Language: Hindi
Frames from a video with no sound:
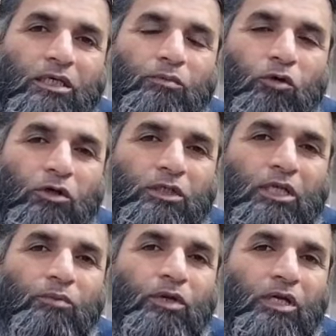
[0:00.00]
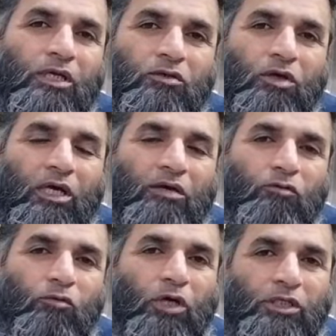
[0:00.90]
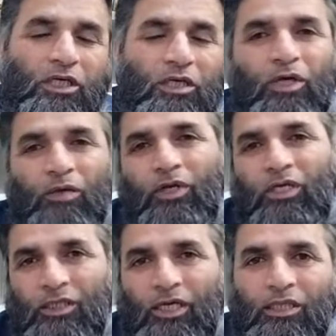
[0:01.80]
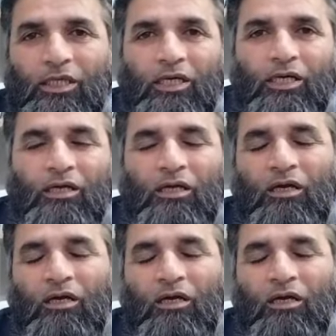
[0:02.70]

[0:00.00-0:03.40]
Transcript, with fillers: इसके बहुत ज़्यादा मरीज़ जो हैं वो माशरे में हमें नज़र आते हैं